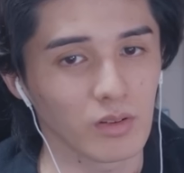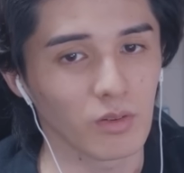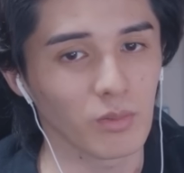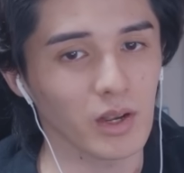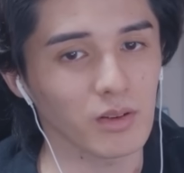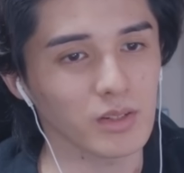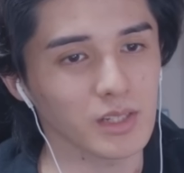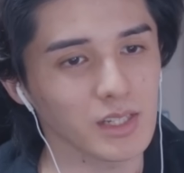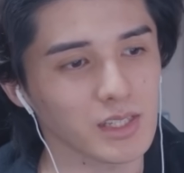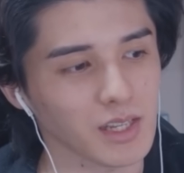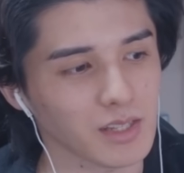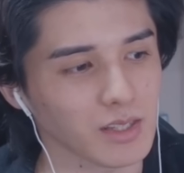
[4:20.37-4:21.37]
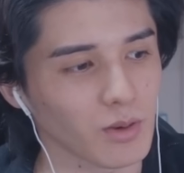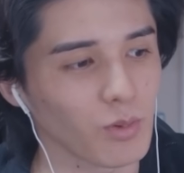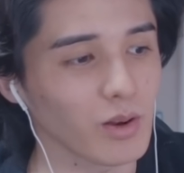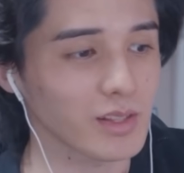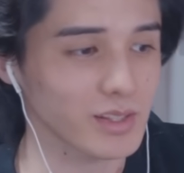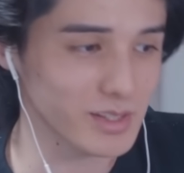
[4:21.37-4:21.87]
お前の人生って終
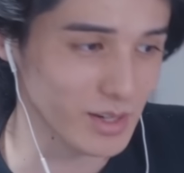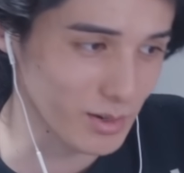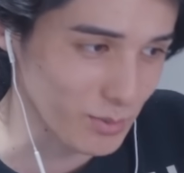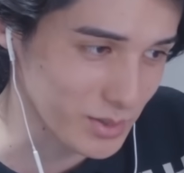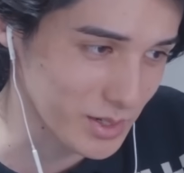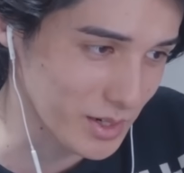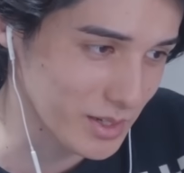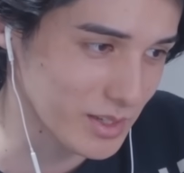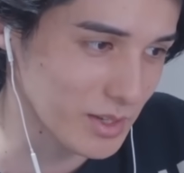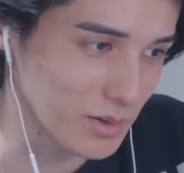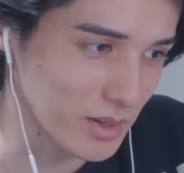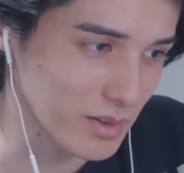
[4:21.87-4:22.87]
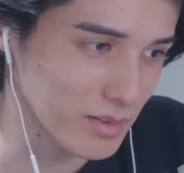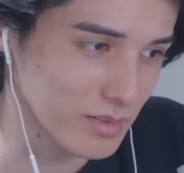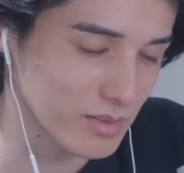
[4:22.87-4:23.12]
わっちゃうかもしれないんだよね。